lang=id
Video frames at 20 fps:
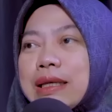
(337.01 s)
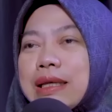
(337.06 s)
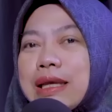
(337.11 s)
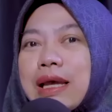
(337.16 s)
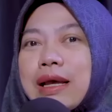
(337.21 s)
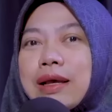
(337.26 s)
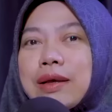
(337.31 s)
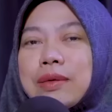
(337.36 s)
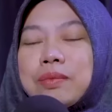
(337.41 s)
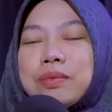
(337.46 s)

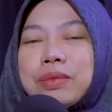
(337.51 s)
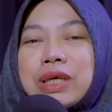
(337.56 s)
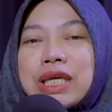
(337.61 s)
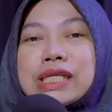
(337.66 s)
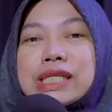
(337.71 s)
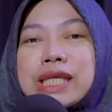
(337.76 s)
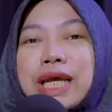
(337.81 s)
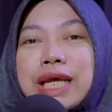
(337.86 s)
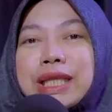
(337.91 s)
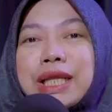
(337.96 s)
yang
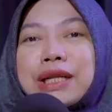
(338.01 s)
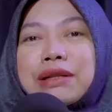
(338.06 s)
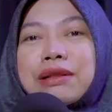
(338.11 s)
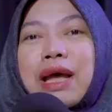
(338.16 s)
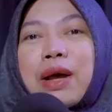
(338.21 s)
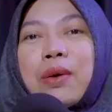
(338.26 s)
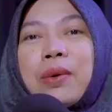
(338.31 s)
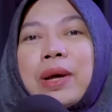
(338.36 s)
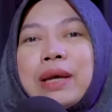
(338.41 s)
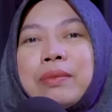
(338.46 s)
bikin saya
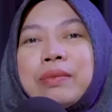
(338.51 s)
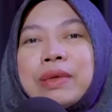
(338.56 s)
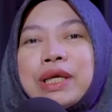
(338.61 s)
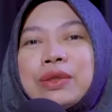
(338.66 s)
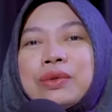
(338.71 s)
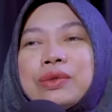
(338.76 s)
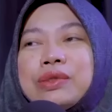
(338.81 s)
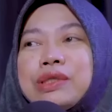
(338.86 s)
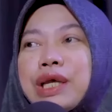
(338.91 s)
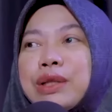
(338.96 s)
tertawa
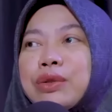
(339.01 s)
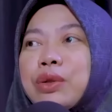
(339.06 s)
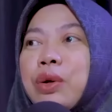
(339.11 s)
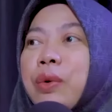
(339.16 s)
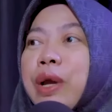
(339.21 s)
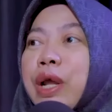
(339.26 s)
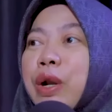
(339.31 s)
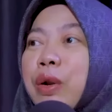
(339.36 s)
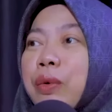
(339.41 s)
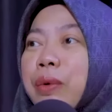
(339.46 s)
begitu ceto
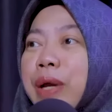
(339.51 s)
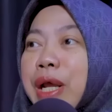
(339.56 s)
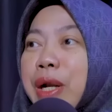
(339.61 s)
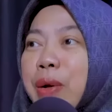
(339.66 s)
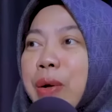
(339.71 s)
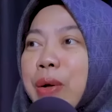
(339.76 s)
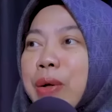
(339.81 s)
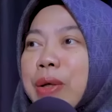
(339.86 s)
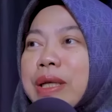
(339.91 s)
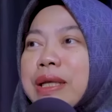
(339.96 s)
welo
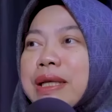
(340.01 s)
welo hmm, ceto